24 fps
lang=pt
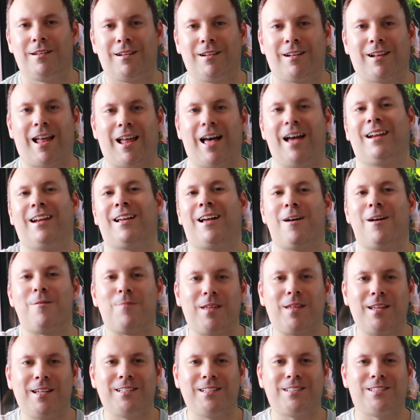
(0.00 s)

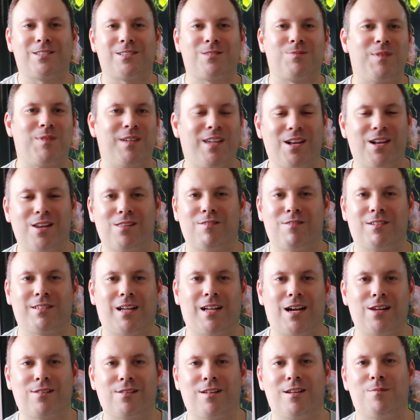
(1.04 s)
largamente as pequenas
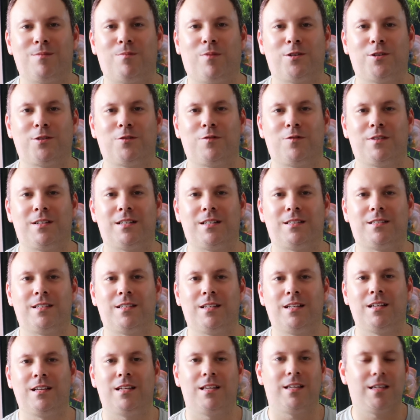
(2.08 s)
vantagens que ele pode oferecer.